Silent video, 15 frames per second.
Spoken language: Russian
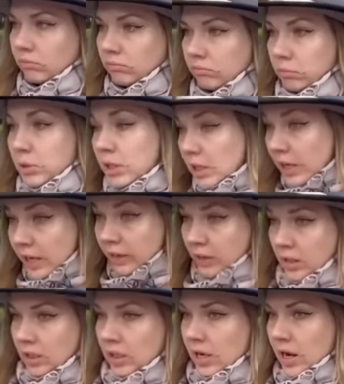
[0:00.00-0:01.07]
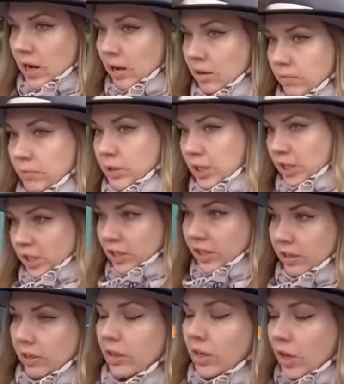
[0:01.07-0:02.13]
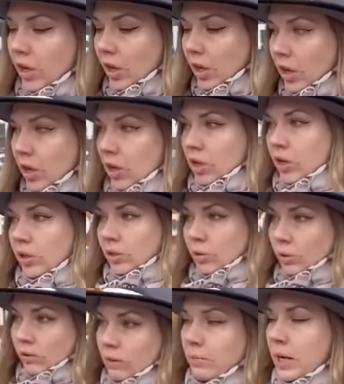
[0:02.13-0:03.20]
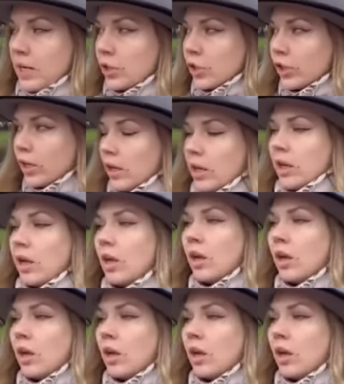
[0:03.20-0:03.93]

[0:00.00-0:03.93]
бесследно для психики а, юного мальчика,